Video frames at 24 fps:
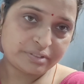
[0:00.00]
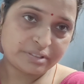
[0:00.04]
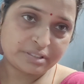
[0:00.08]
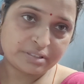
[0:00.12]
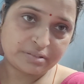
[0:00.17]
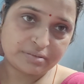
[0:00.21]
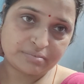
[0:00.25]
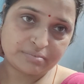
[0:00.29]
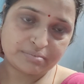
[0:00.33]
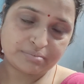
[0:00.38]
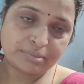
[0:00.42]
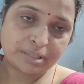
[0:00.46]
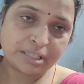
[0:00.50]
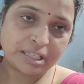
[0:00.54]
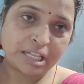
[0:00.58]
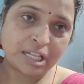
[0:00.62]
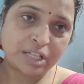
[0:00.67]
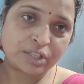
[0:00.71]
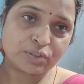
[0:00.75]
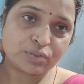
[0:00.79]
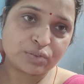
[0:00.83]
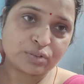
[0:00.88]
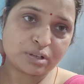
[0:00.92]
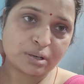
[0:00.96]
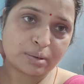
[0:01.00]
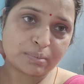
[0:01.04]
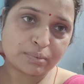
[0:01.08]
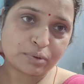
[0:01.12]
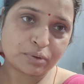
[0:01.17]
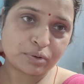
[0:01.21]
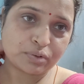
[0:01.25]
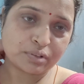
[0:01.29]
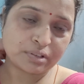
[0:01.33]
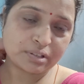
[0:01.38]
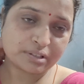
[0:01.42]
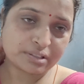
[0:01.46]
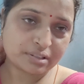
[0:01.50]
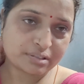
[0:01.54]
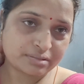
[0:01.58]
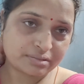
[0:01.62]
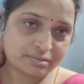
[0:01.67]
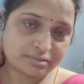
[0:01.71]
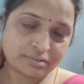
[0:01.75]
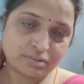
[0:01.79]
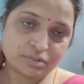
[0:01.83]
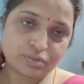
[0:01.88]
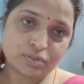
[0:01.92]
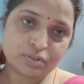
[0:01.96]
फिर बताती हूँ आप लोग
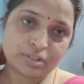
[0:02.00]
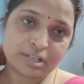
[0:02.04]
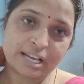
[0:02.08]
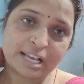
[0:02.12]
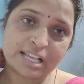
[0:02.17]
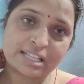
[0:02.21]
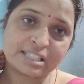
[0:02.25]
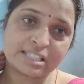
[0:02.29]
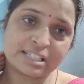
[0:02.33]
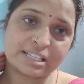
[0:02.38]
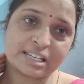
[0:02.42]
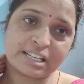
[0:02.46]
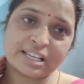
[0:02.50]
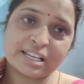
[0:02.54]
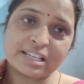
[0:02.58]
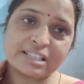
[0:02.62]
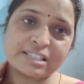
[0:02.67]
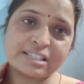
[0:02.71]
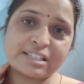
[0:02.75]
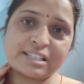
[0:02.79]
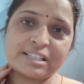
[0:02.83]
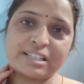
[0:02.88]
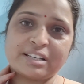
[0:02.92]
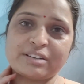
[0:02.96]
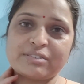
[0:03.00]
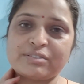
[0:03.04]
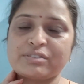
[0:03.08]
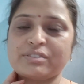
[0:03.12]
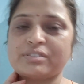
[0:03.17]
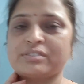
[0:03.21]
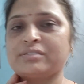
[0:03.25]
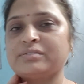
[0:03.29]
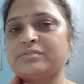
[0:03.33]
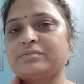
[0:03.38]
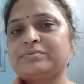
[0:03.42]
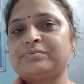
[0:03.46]
को कैसी है कैसी नहीं है वो